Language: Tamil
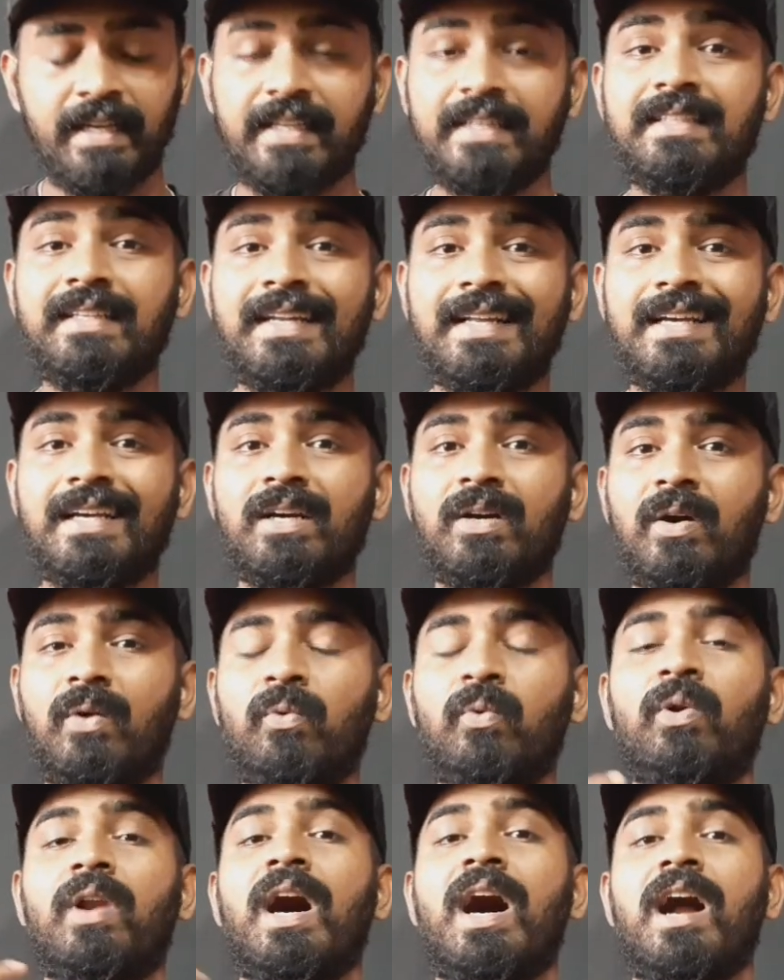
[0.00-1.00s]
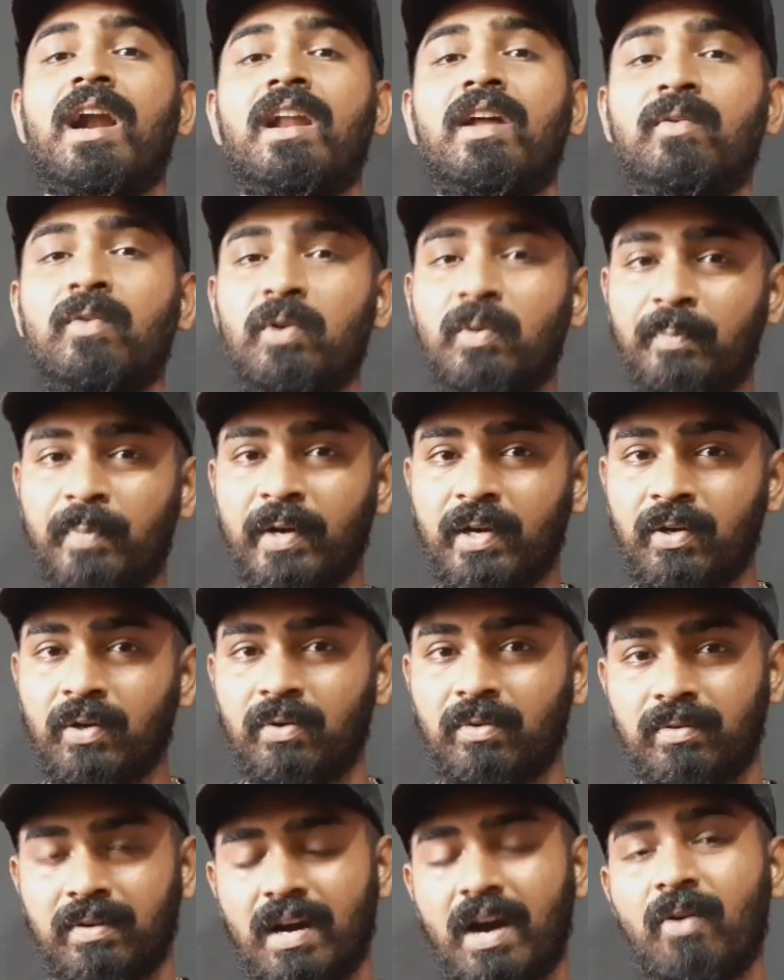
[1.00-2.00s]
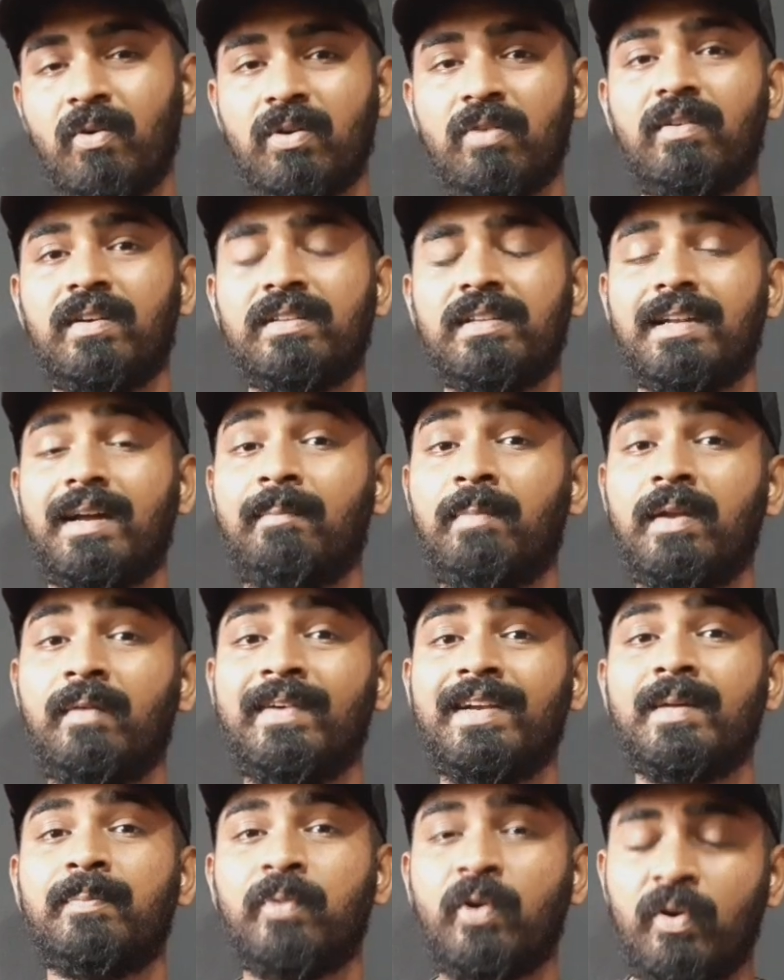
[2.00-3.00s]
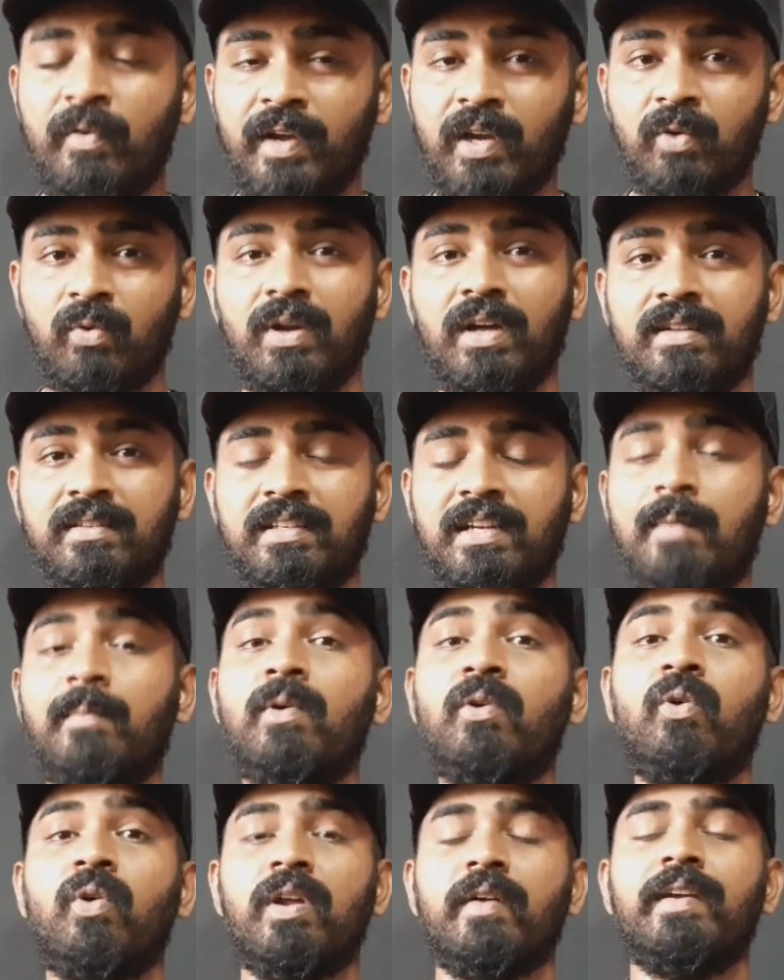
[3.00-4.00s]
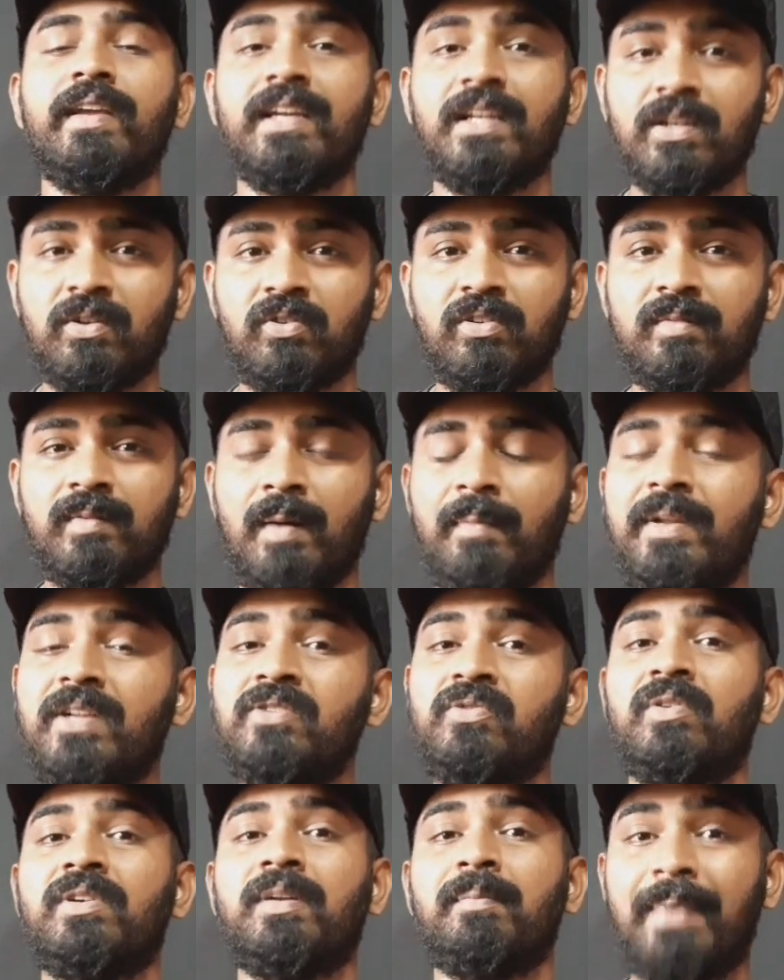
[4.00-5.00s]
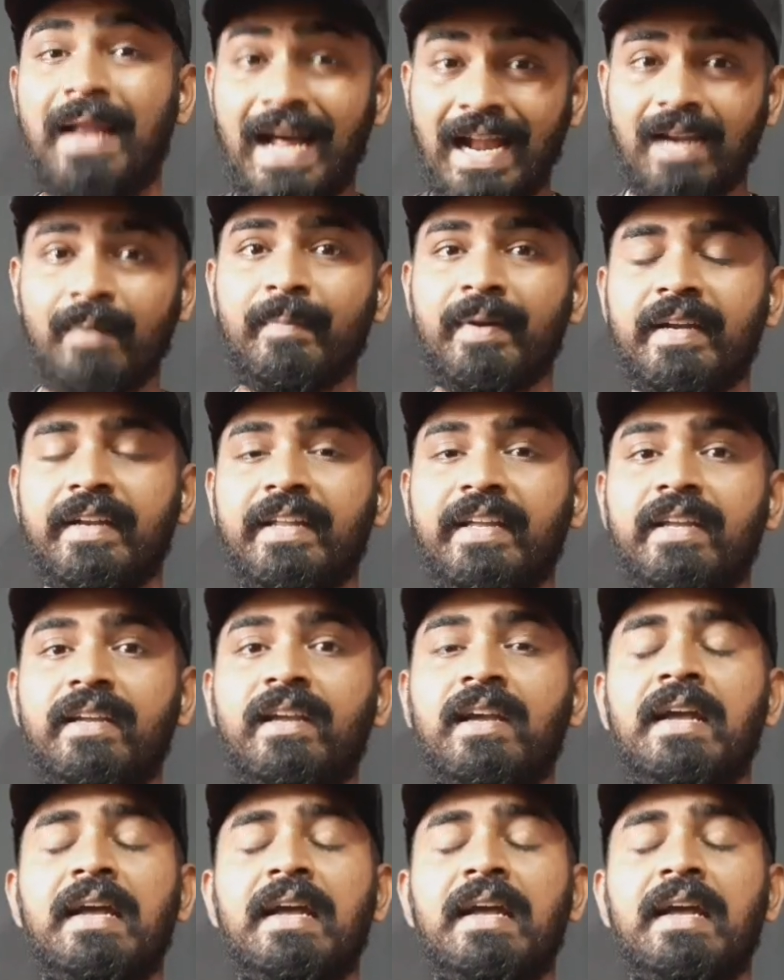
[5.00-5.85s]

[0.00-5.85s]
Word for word: இதில் ஒரு ஆணோ ஒரு பெண்ணோ அவங்க வந்து நம்மளை விட்டு போகவே கூடாது நம்ம கூடவே இருக்கணும் அப்படின்னு சொல்லிட்டு பிளான் பண்ணி